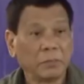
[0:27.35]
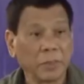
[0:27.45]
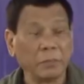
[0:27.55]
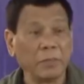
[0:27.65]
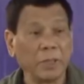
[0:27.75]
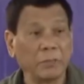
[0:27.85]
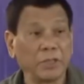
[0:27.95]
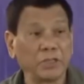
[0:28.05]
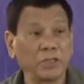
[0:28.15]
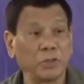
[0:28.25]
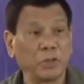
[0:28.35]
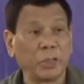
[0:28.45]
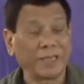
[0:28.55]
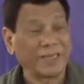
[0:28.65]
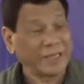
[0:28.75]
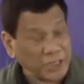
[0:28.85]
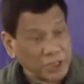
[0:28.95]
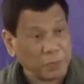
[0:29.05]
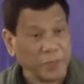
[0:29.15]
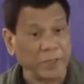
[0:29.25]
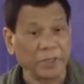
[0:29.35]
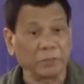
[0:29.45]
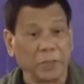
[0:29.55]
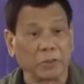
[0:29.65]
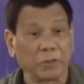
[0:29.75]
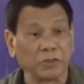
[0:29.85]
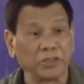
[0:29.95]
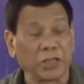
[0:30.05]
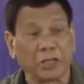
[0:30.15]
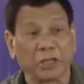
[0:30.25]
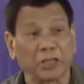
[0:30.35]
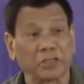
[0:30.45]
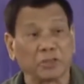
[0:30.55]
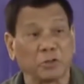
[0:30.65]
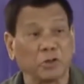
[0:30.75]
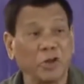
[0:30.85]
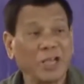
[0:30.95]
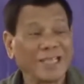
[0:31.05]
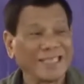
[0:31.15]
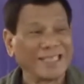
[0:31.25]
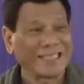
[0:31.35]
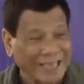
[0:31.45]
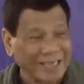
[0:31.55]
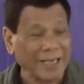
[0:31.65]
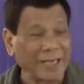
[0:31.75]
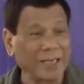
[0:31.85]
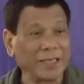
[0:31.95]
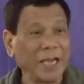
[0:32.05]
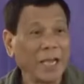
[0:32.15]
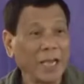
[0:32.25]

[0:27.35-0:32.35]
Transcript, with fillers: problem is you are desperate because there is no second